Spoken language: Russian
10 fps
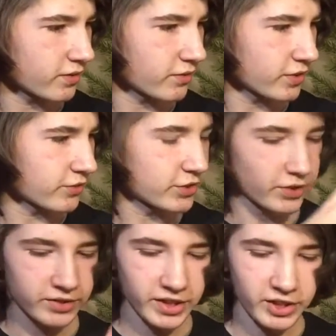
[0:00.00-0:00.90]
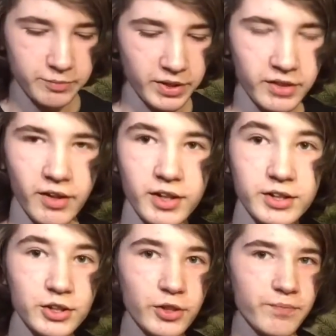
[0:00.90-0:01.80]
Вот, все, я распаковал
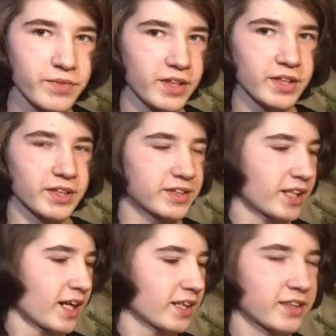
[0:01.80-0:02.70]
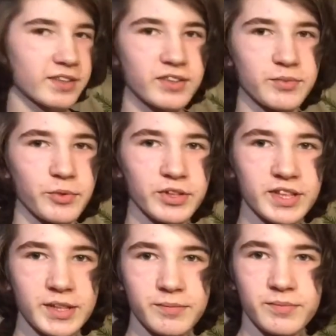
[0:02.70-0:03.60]
ее. Итак,
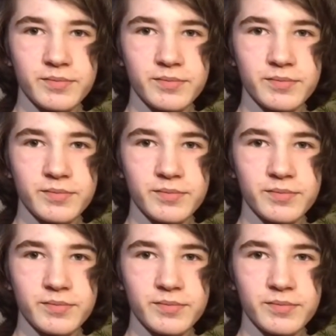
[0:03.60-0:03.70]
смотрим.